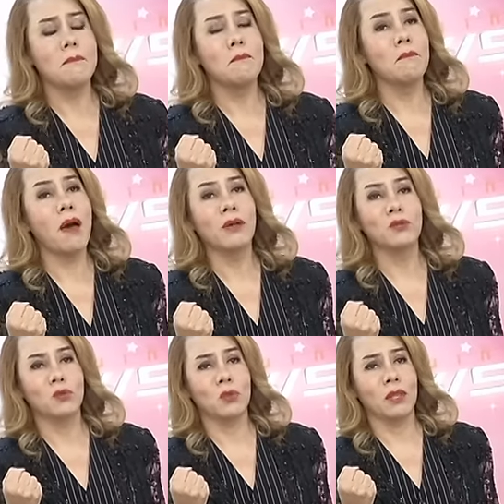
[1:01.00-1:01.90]
แม้
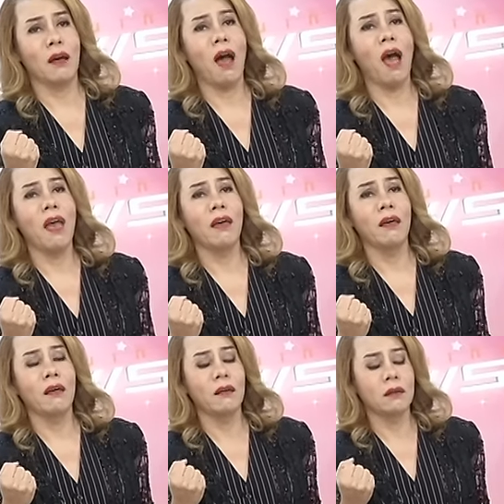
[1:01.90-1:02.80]
สุดท้าย
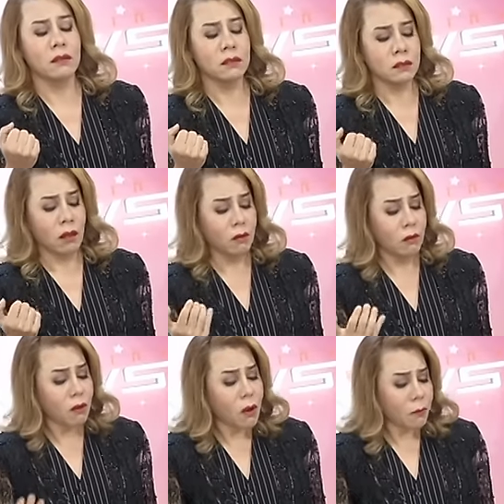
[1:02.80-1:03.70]
ต้อง
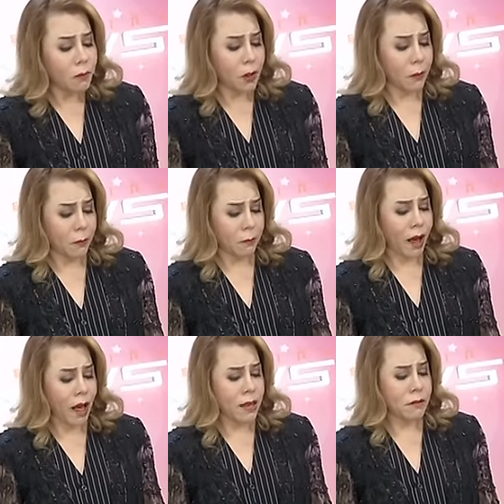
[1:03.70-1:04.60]
ล้มลง
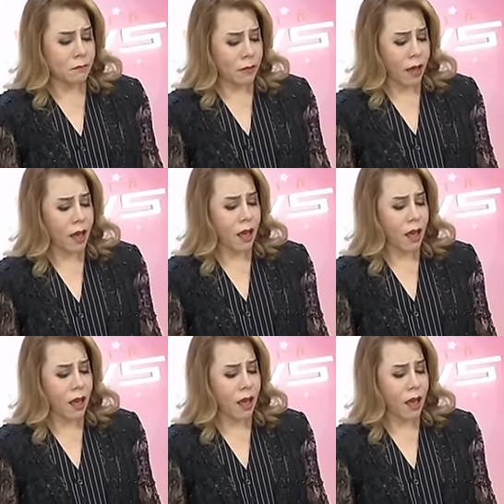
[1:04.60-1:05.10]
พ่ายแพ้